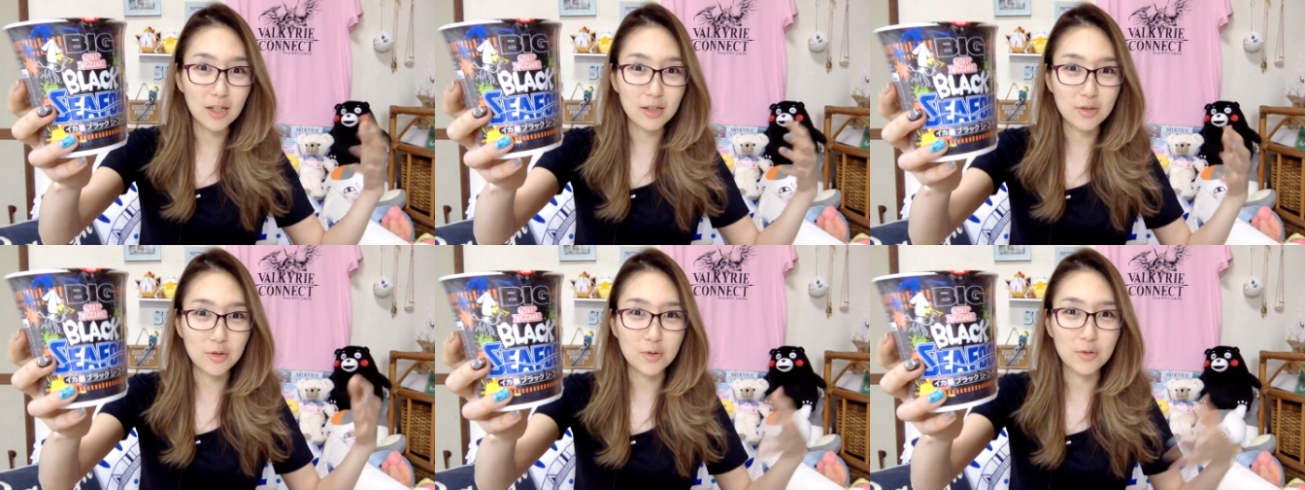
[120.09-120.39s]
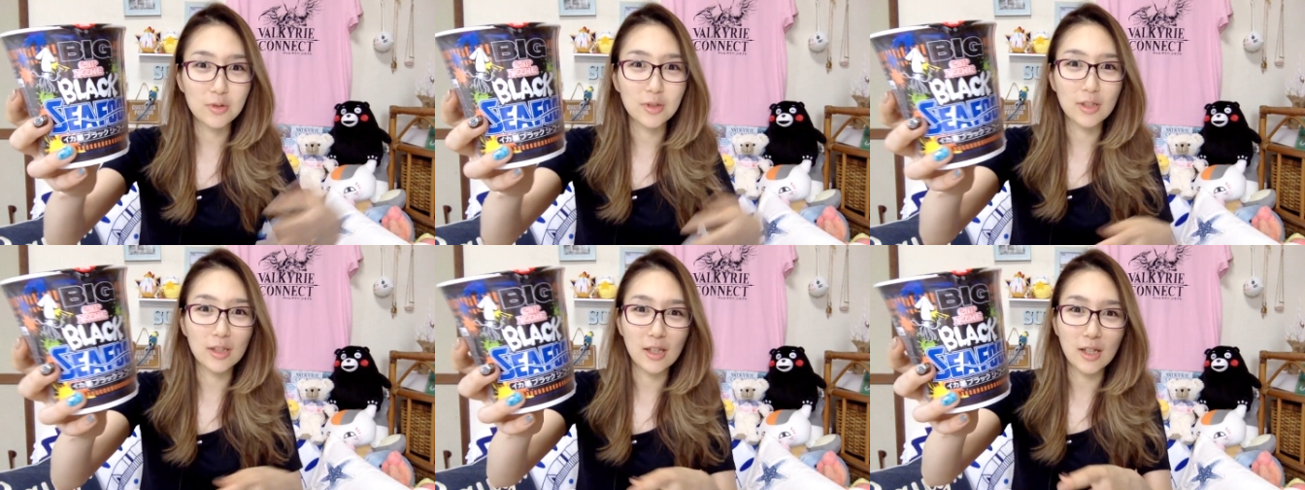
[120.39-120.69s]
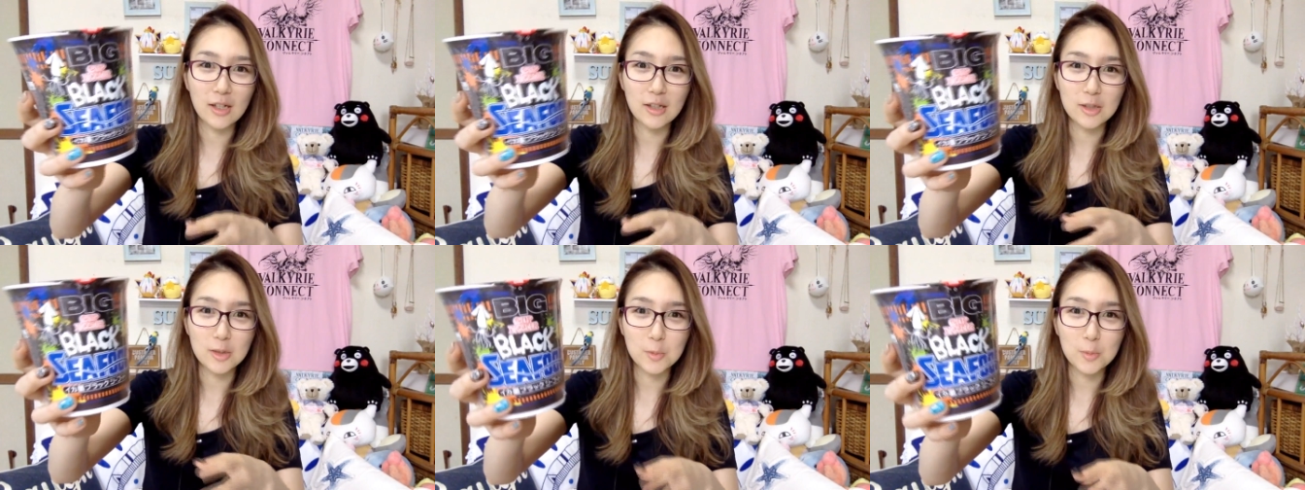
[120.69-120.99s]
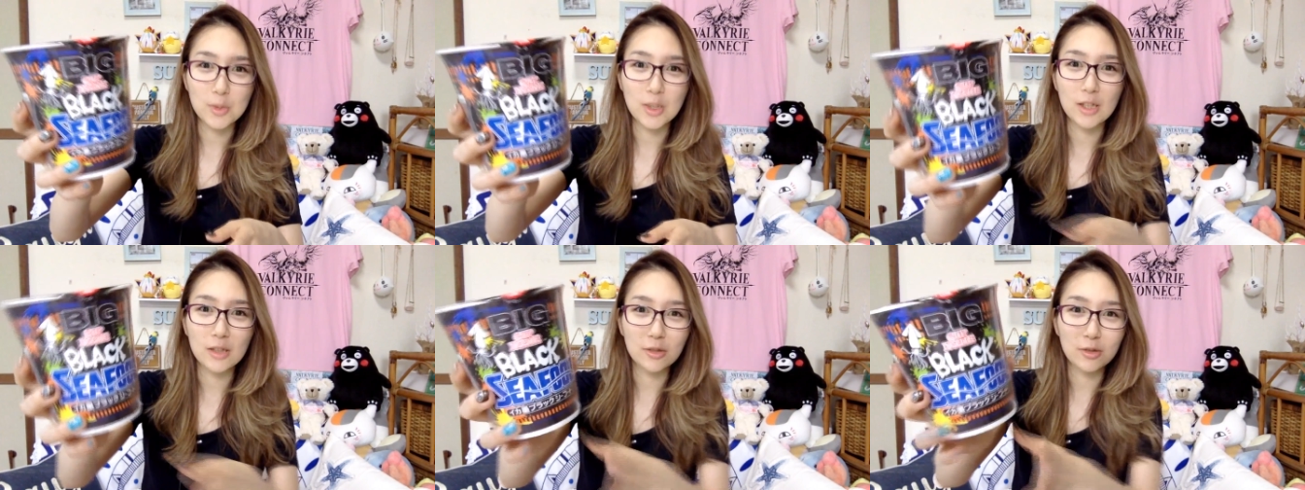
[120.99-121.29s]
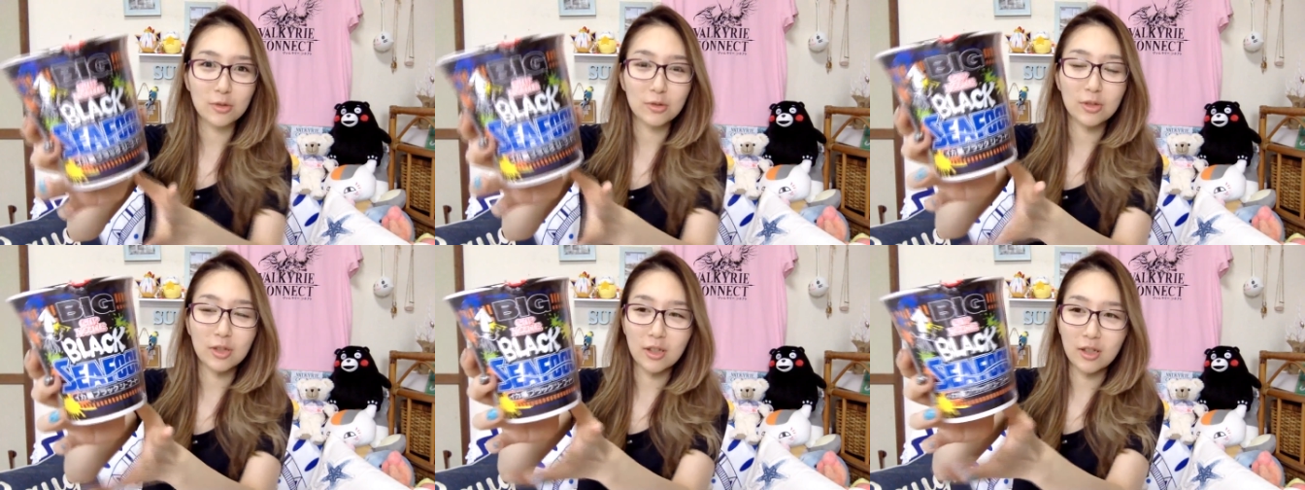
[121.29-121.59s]
が旬な
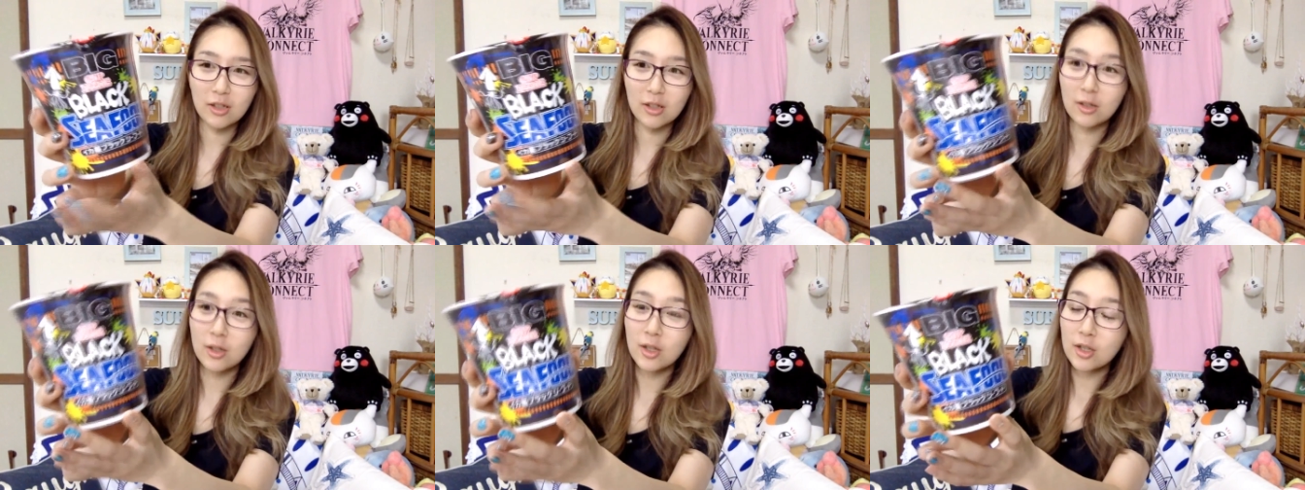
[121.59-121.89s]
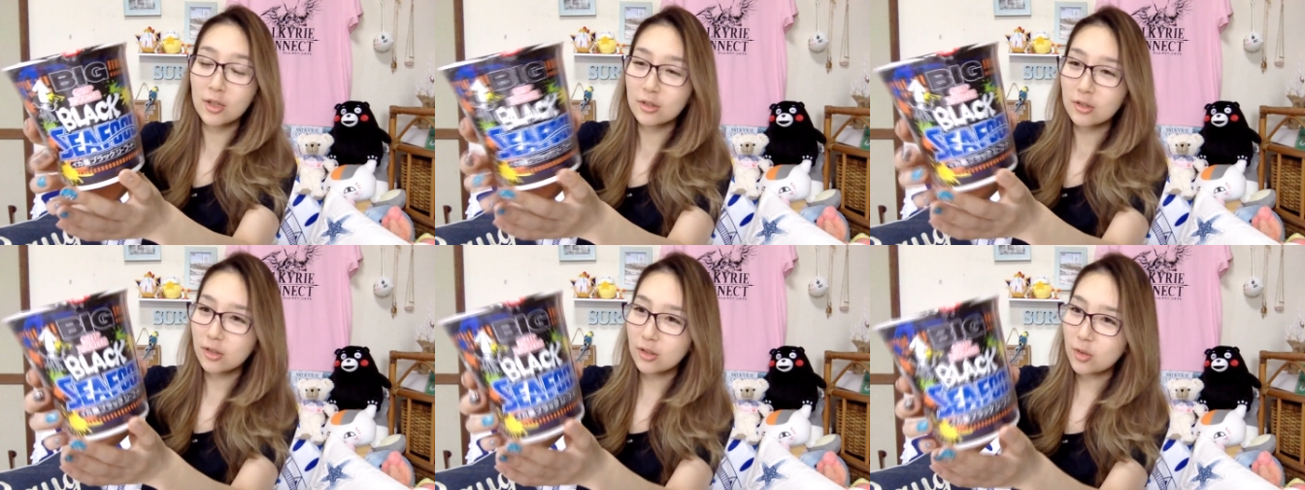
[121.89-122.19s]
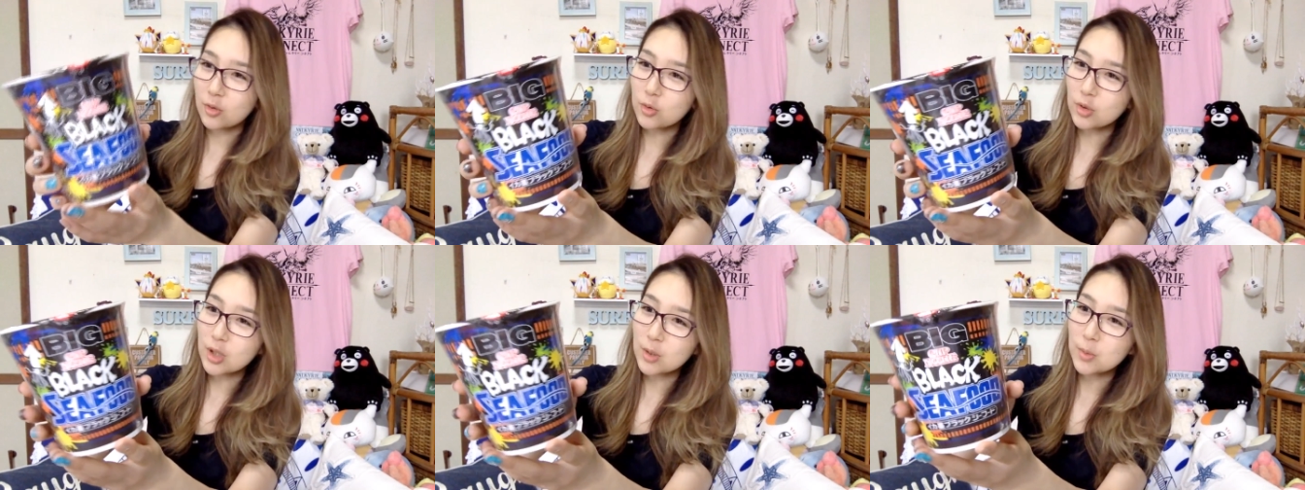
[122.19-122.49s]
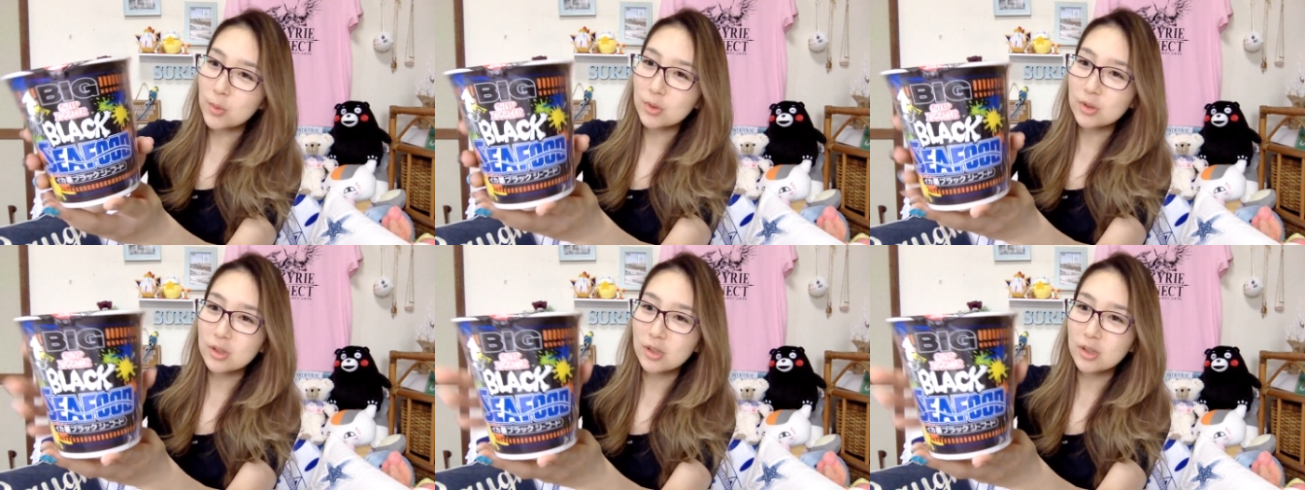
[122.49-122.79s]
スプラトゥーンだからなんかコラボっ